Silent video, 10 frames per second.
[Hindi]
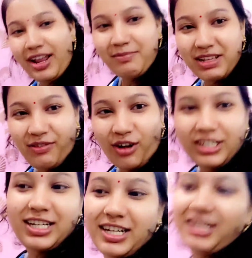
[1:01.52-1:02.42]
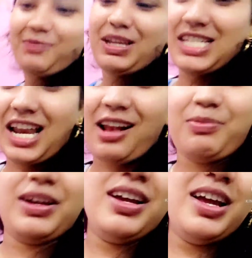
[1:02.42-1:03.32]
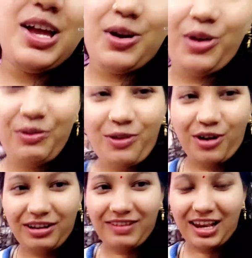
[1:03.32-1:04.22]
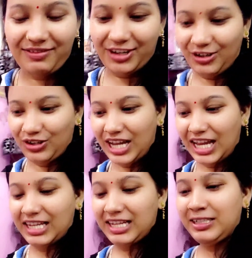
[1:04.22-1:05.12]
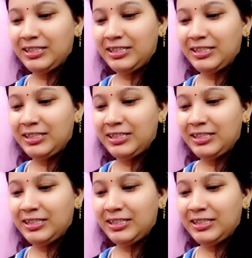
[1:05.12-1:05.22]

टाइम से ब्लॉगिंग करी नहीं मेरे चैनल पे कोई ब्लॉगिंग वाली वीडियो नहीं आई